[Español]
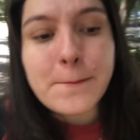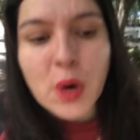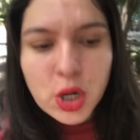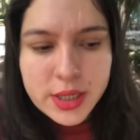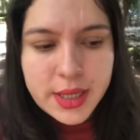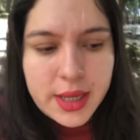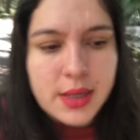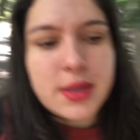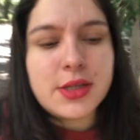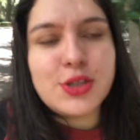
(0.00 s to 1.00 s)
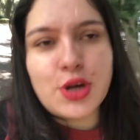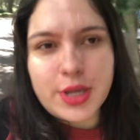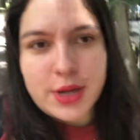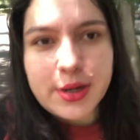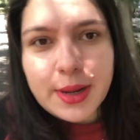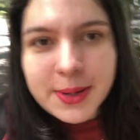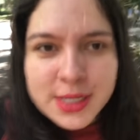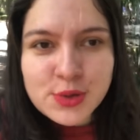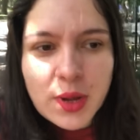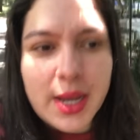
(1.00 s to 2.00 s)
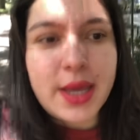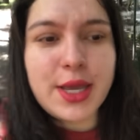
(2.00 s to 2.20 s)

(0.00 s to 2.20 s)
porque yo quiero ir a Venezuela